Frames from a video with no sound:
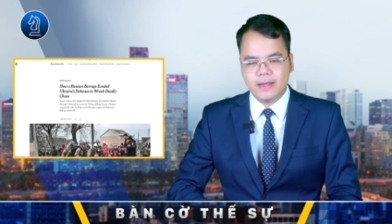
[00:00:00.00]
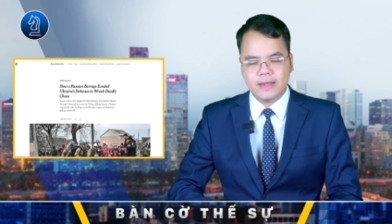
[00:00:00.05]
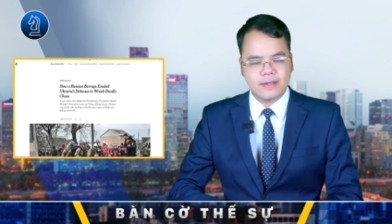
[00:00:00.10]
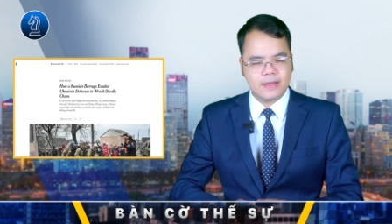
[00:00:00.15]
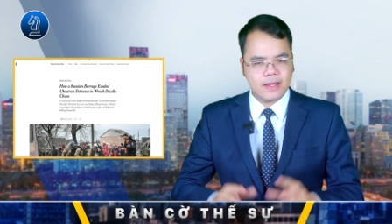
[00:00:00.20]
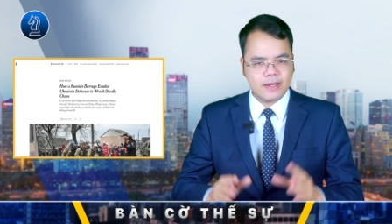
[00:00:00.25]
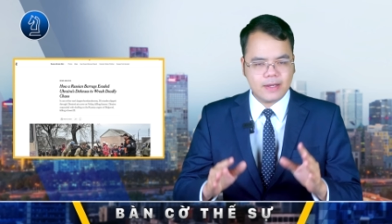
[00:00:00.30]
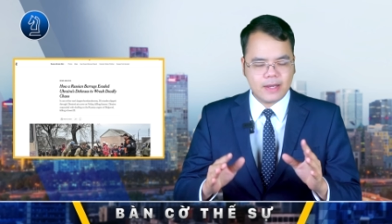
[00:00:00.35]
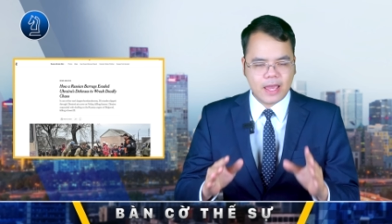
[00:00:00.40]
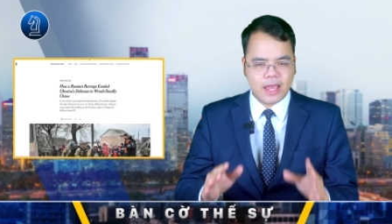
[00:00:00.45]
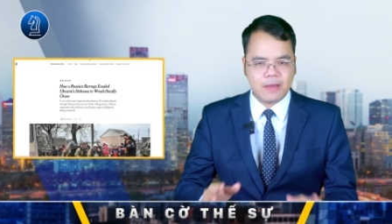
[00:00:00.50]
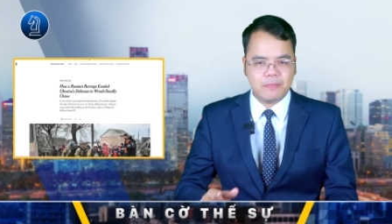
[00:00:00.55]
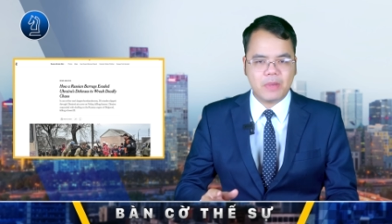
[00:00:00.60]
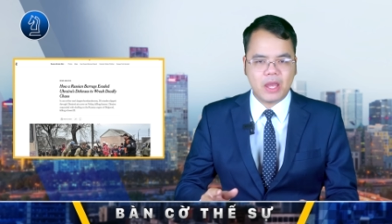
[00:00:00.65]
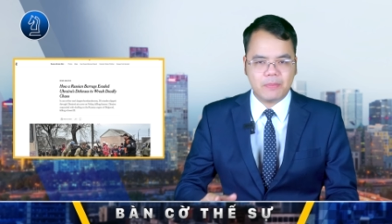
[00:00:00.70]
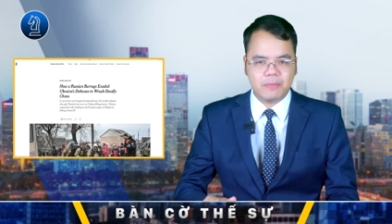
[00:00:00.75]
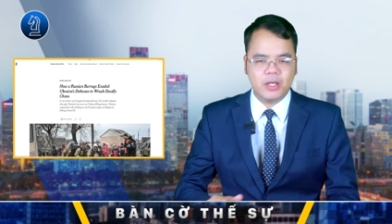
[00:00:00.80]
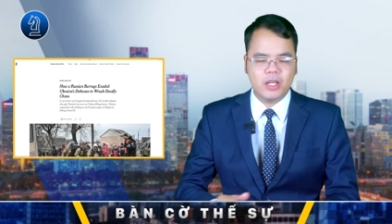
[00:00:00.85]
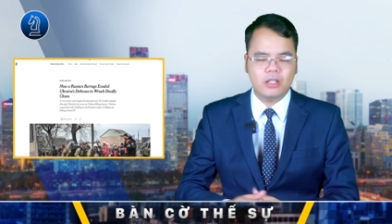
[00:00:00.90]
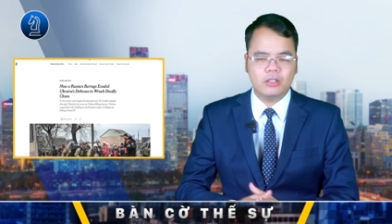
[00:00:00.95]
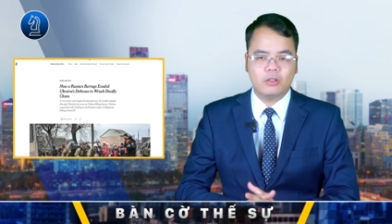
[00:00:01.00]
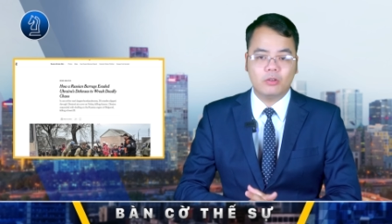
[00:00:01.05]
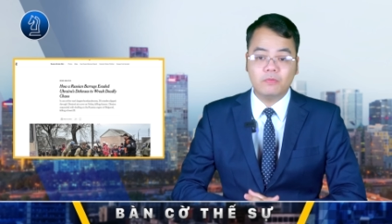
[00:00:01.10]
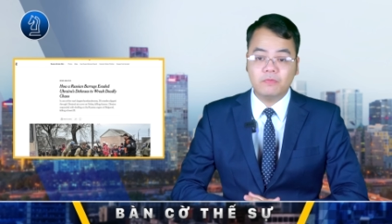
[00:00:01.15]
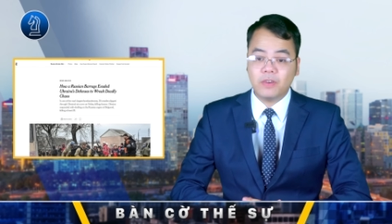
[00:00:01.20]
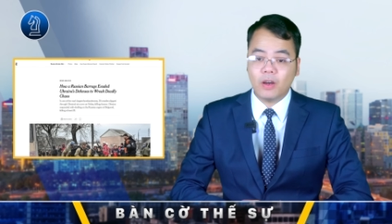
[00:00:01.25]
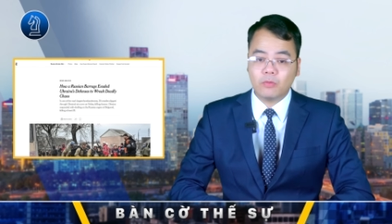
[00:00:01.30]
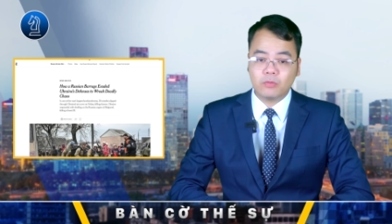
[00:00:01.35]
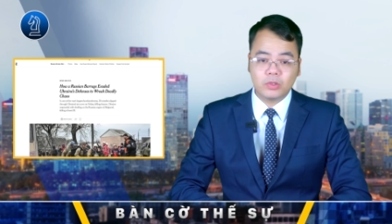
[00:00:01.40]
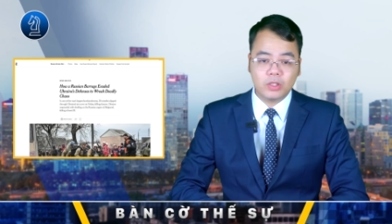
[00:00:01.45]
đã đè bẹp hệ thống
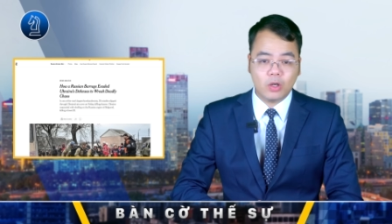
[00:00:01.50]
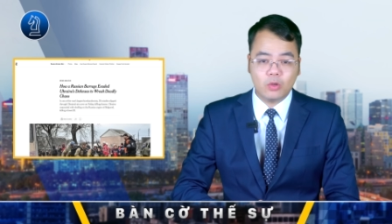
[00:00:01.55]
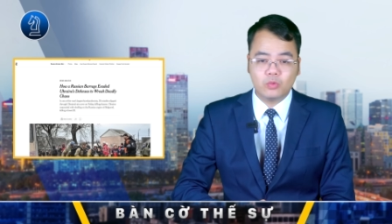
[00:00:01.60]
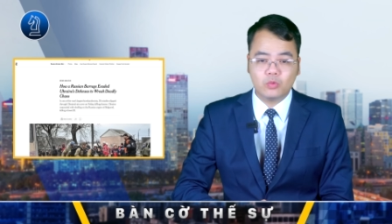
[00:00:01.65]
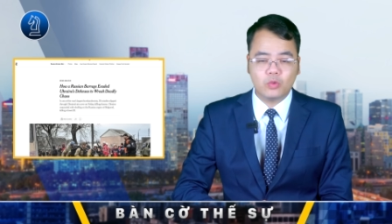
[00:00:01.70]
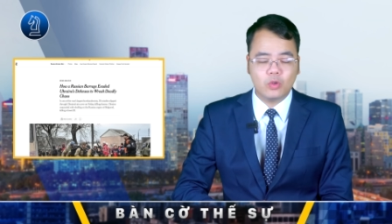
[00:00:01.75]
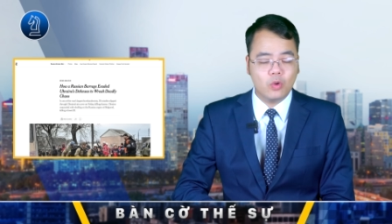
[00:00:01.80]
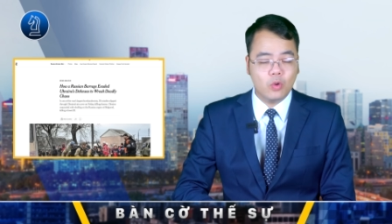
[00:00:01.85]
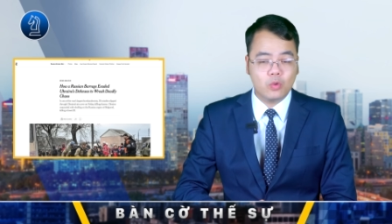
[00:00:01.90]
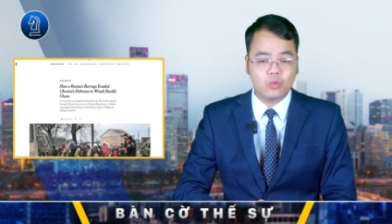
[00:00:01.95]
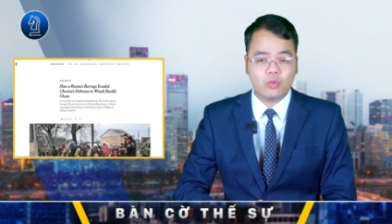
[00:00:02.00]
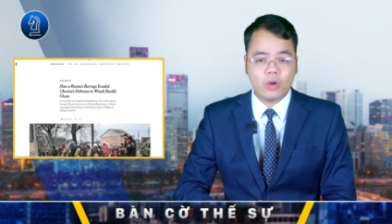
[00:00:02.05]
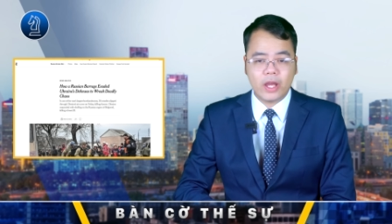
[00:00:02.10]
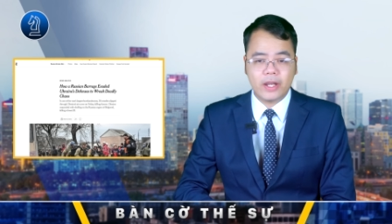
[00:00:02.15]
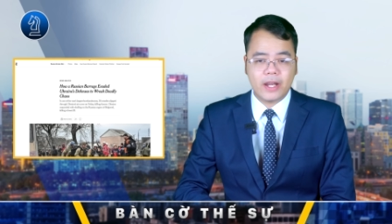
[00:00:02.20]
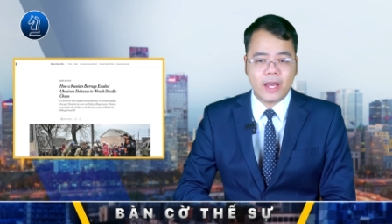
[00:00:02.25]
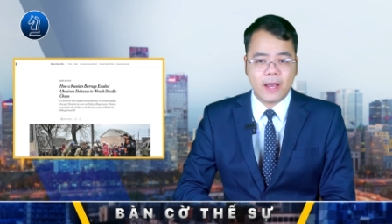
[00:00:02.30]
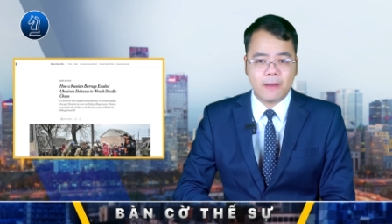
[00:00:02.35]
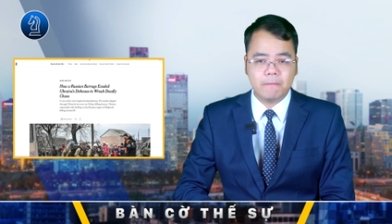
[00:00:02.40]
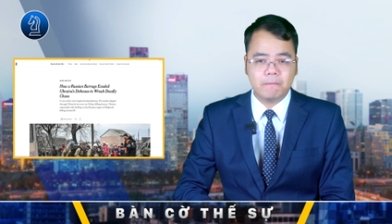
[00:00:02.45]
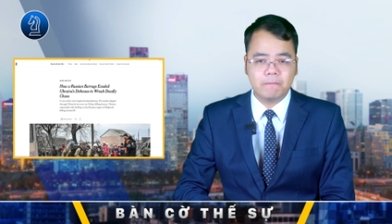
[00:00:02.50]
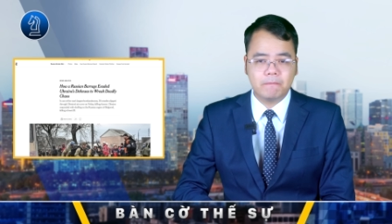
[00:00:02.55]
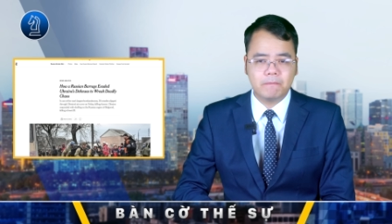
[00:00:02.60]
phòng không của Ukraine.